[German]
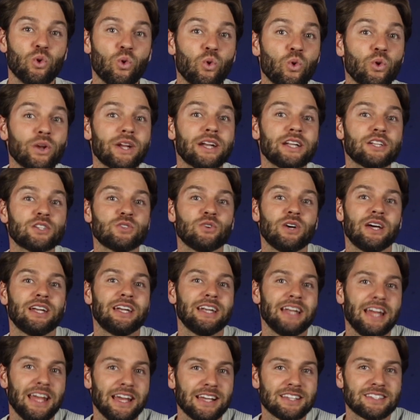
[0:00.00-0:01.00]
ohne dass du
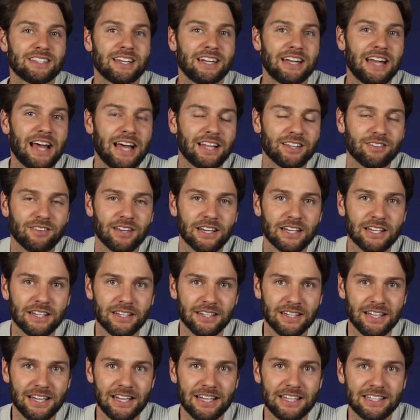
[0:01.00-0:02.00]
einen externen Handwerker
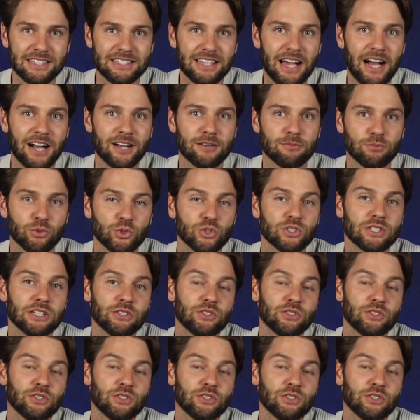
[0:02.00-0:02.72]
zahlen musst.